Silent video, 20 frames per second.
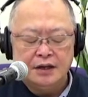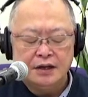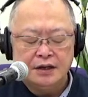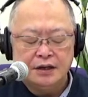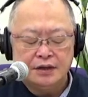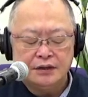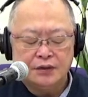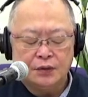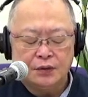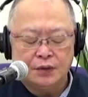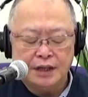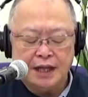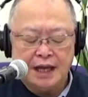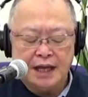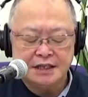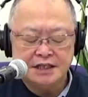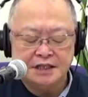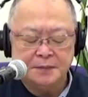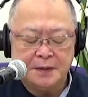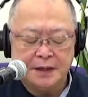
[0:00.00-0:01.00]
ところ
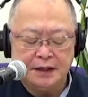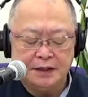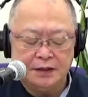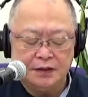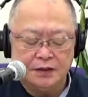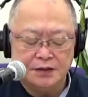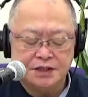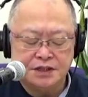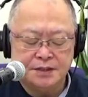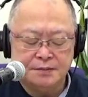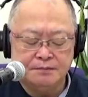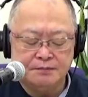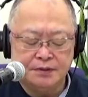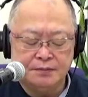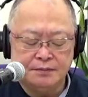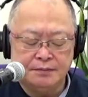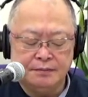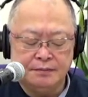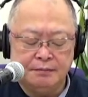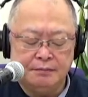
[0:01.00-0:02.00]
でスペインの新
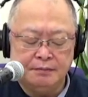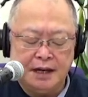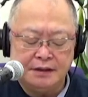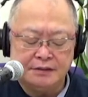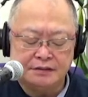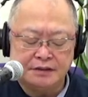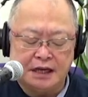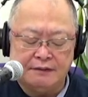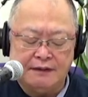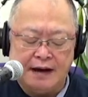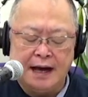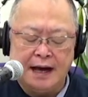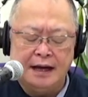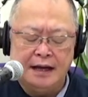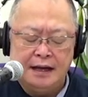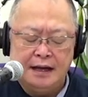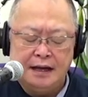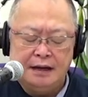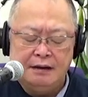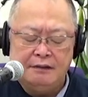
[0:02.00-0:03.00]
聞マルカは、
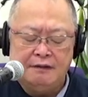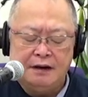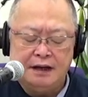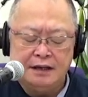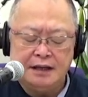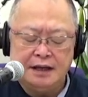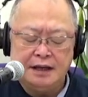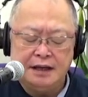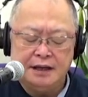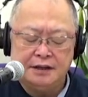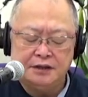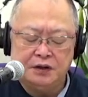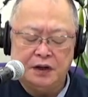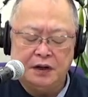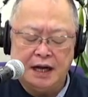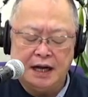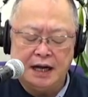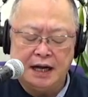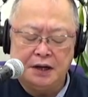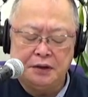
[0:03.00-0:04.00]
ワリエワの
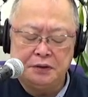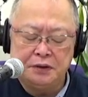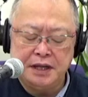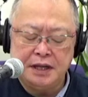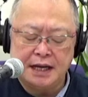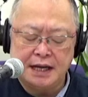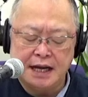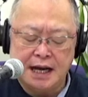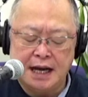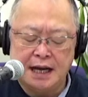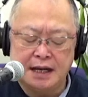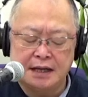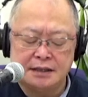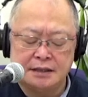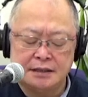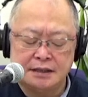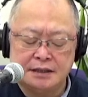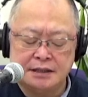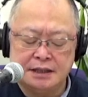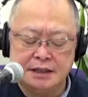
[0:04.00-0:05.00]
母親が
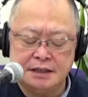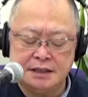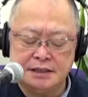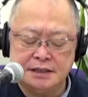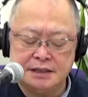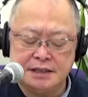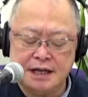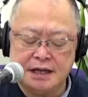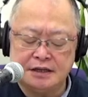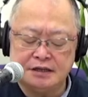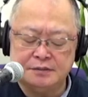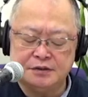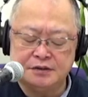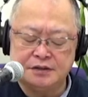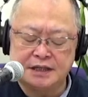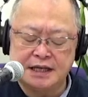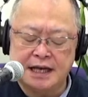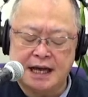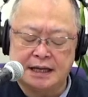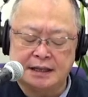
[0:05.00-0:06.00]
禁止薬
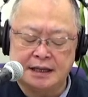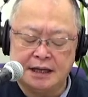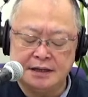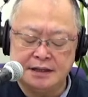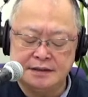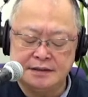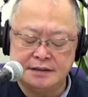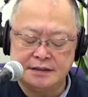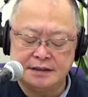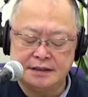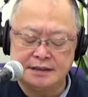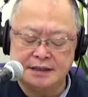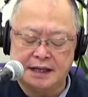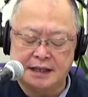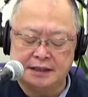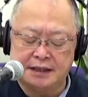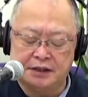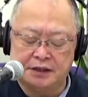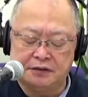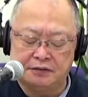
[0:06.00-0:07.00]
物が検出さ
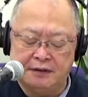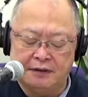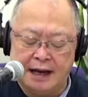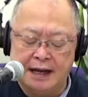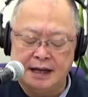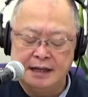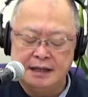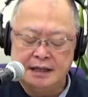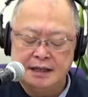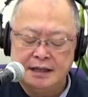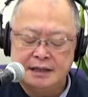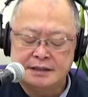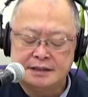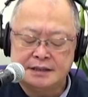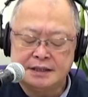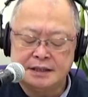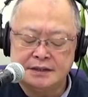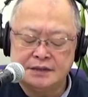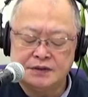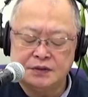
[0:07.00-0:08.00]
れたのは
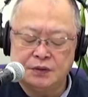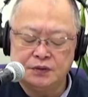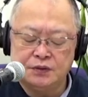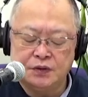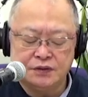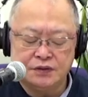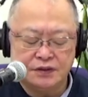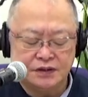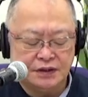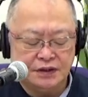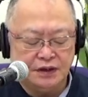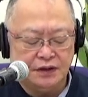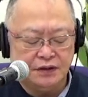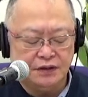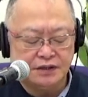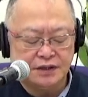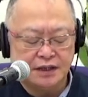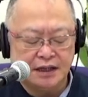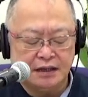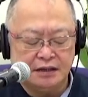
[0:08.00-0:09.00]
心臓の薬を
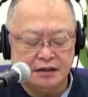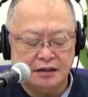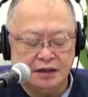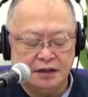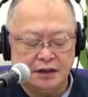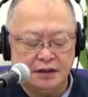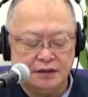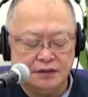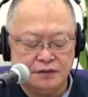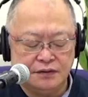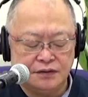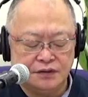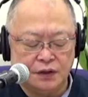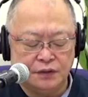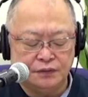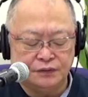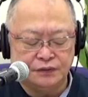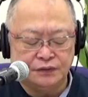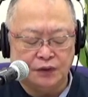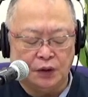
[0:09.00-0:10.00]
使っている祖
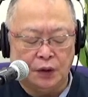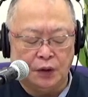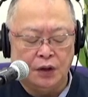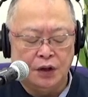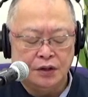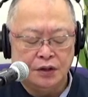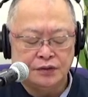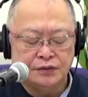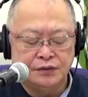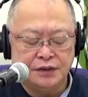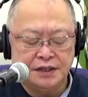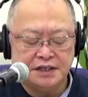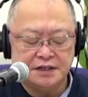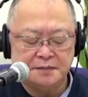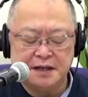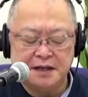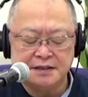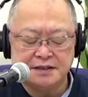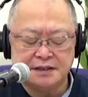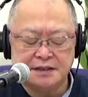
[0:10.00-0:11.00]
父と
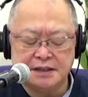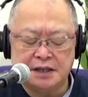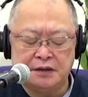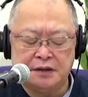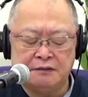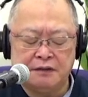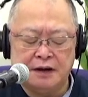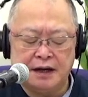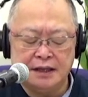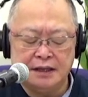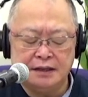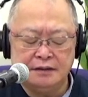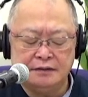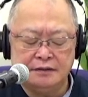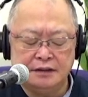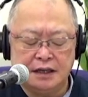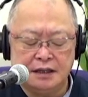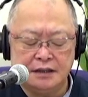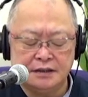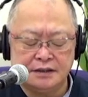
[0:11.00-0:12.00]
クリスマスに
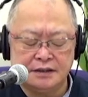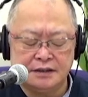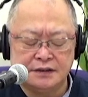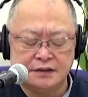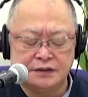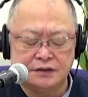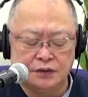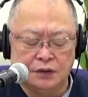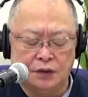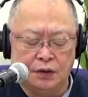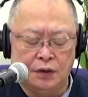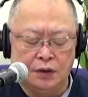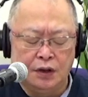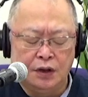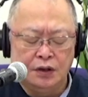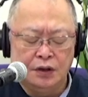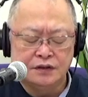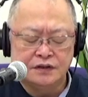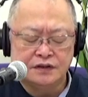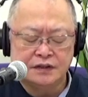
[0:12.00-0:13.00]
ワイングラスを
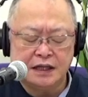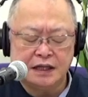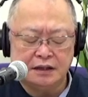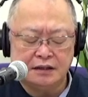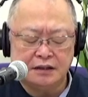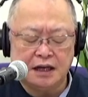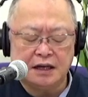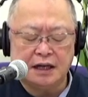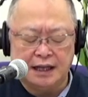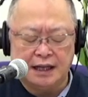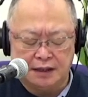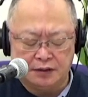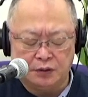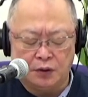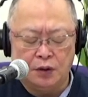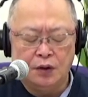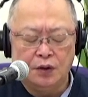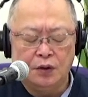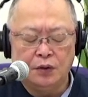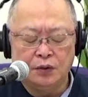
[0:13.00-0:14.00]
使ったからだと、
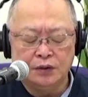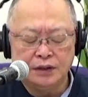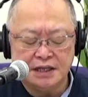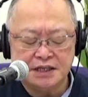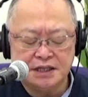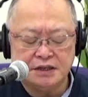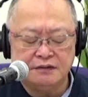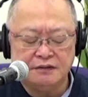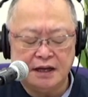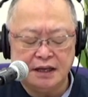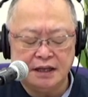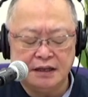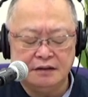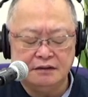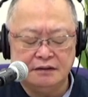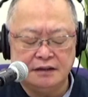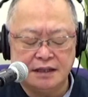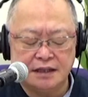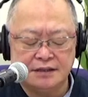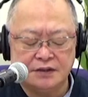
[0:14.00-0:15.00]
同じ
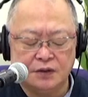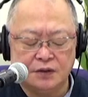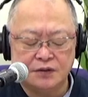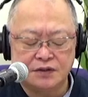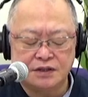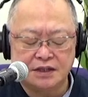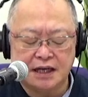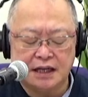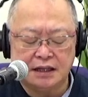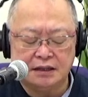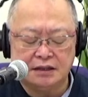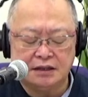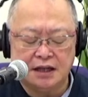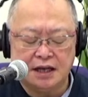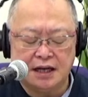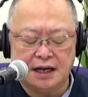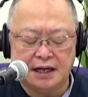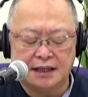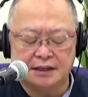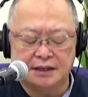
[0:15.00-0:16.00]
ワイングラスを使った
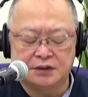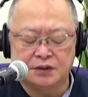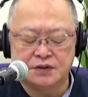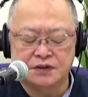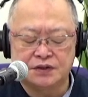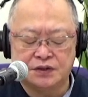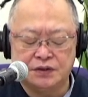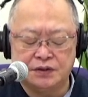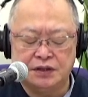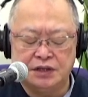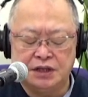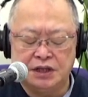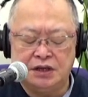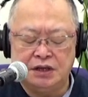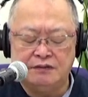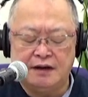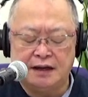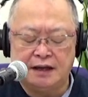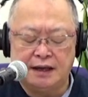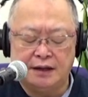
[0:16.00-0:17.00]
からだとする言
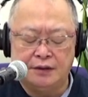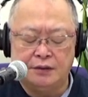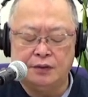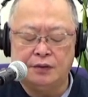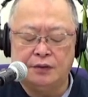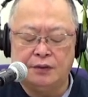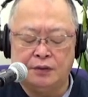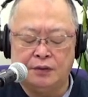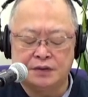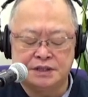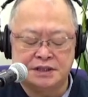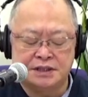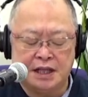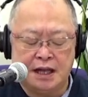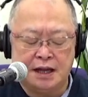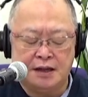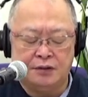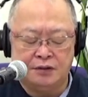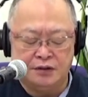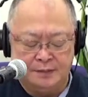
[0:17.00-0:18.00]
い訳を報じ
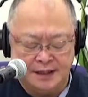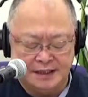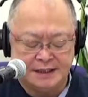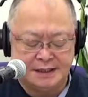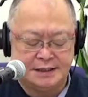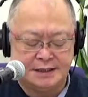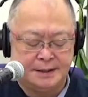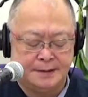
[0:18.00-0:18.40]
ております。